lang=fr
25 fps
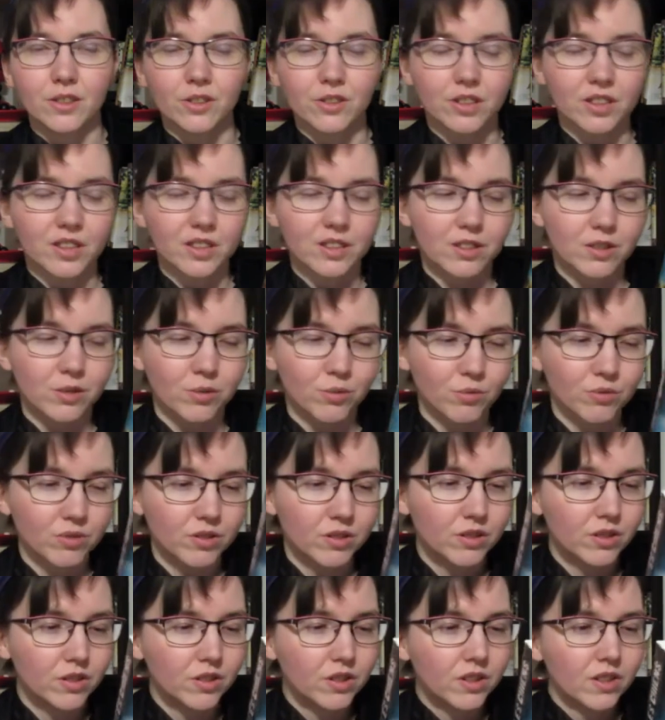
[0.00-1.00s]
Grande question.
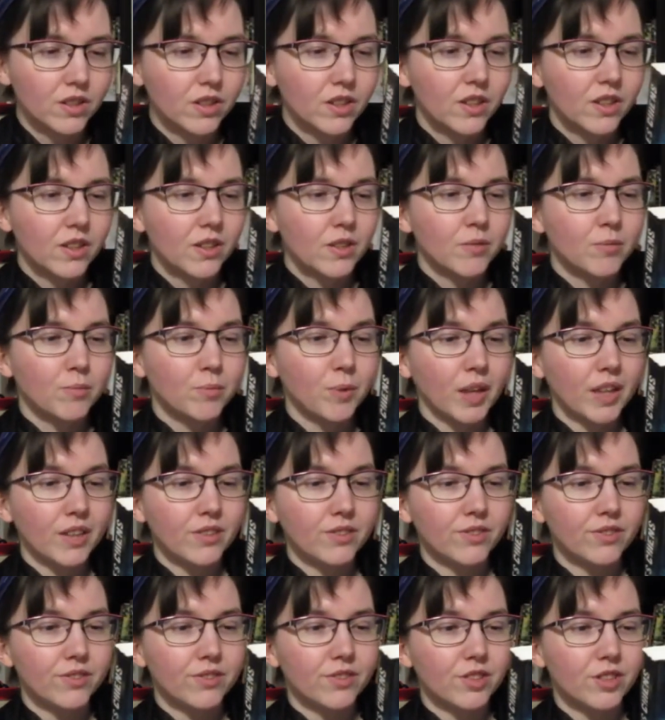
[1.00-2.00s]

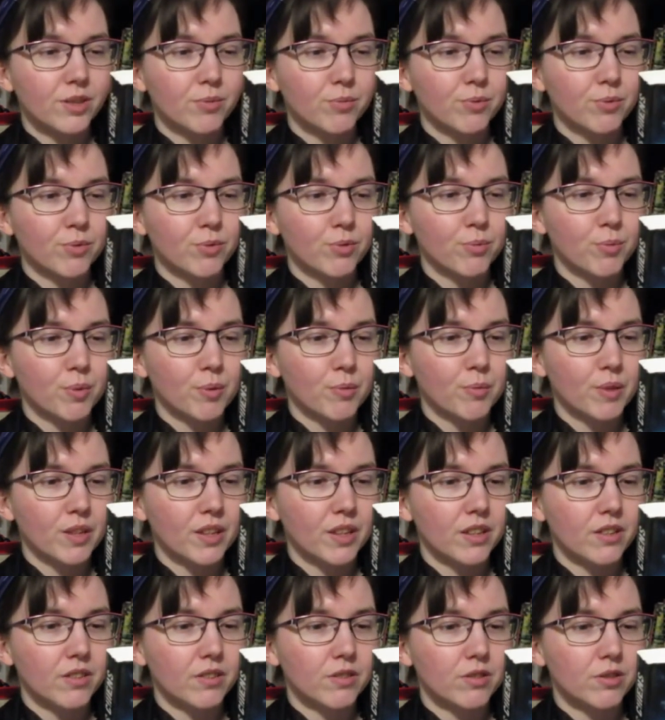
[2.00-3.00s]
Bref, j'ai beaucoup
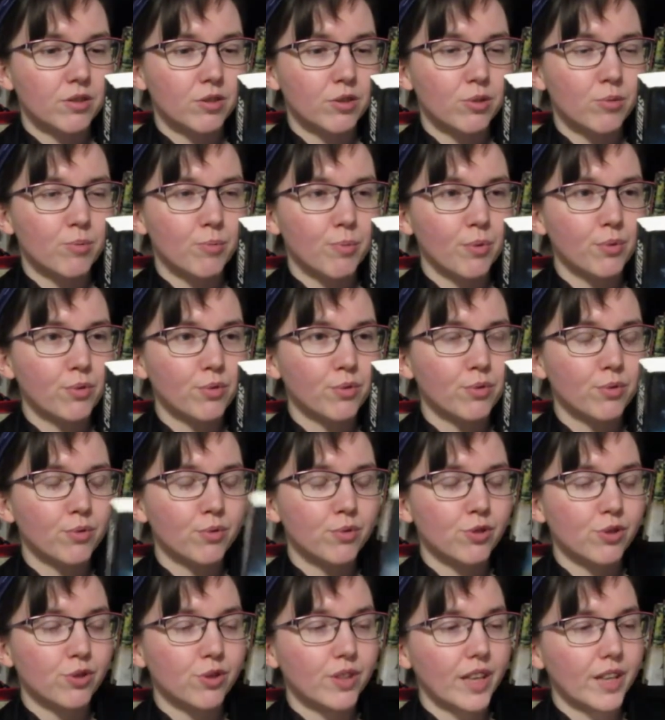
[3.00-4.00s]
aimé. Euh, je pense
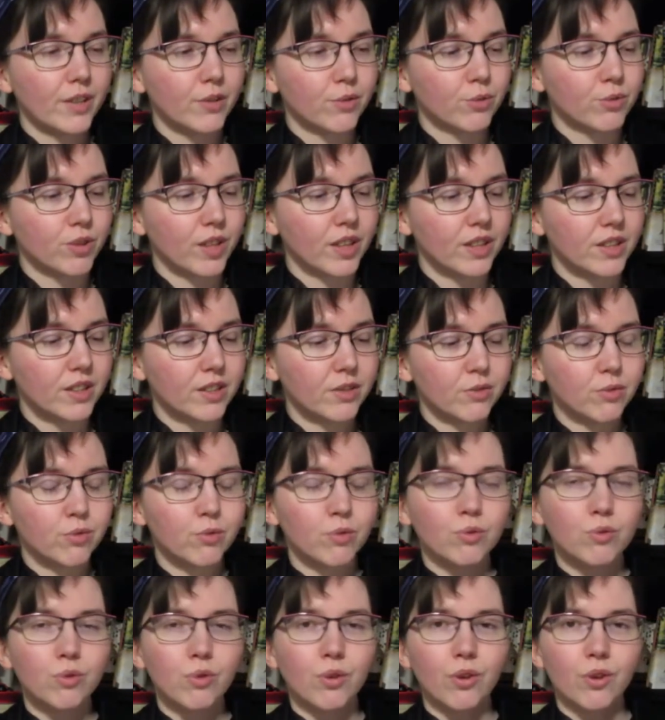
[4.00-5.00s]
que j'en ai un autre à lire de
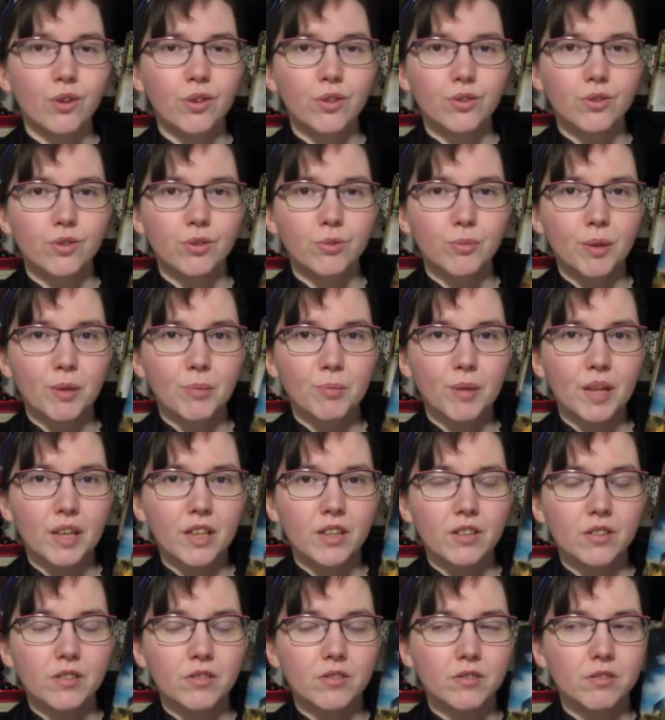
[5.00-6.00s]
l'auteur dans ma
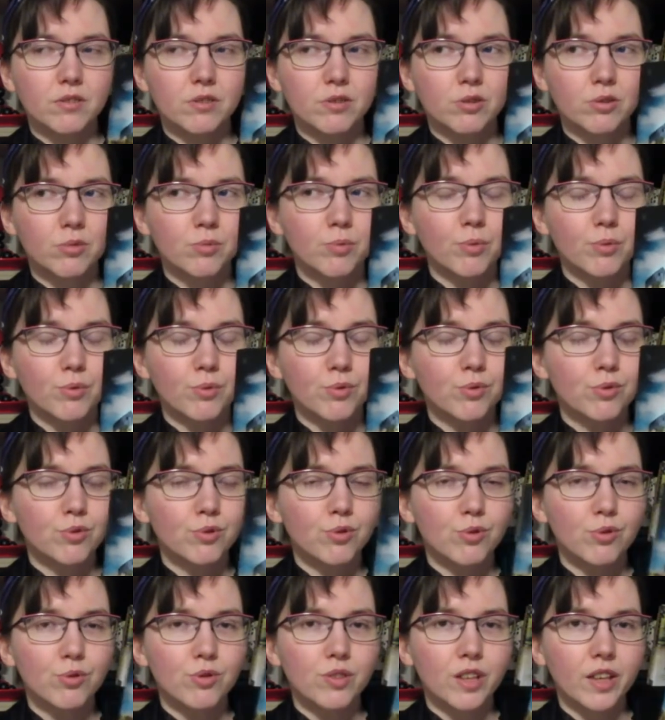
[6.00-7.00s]
palle. Euh, je pense que
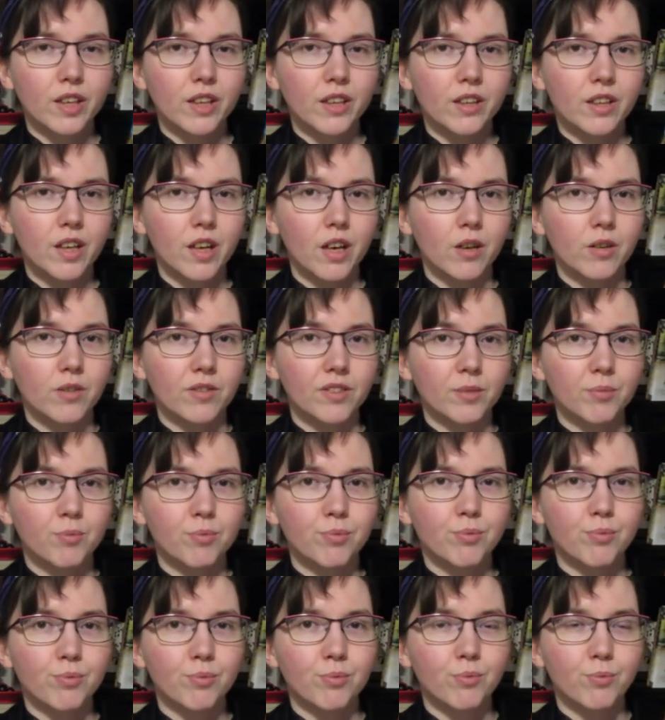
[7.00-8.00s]
je le lirai là avec,
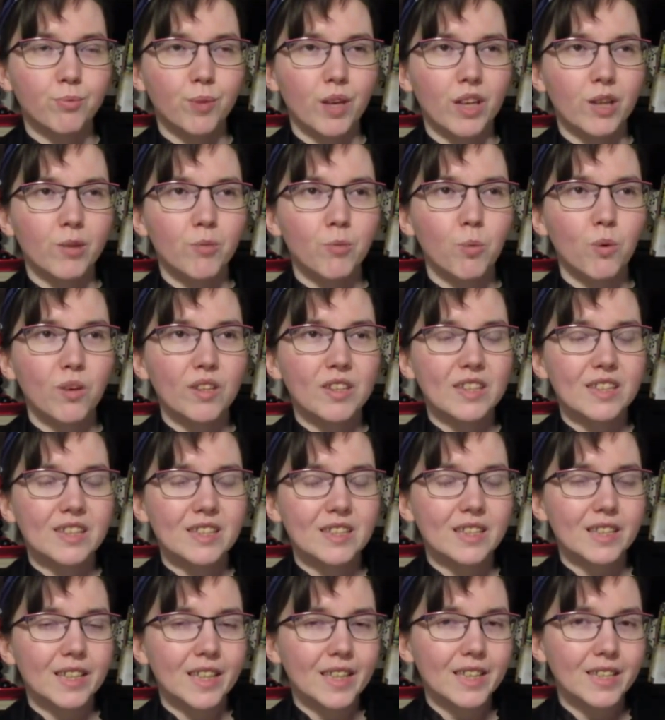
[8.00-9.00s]
avec moins
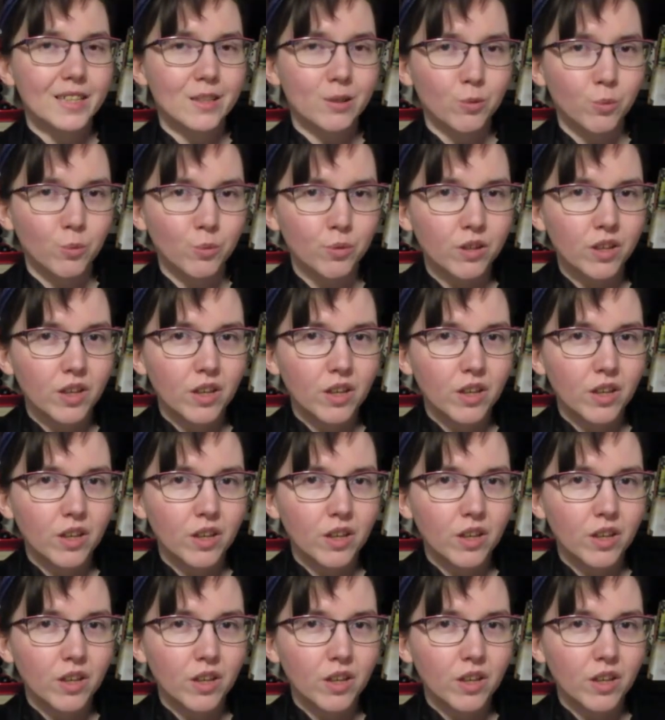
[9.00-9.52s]
d'hésitation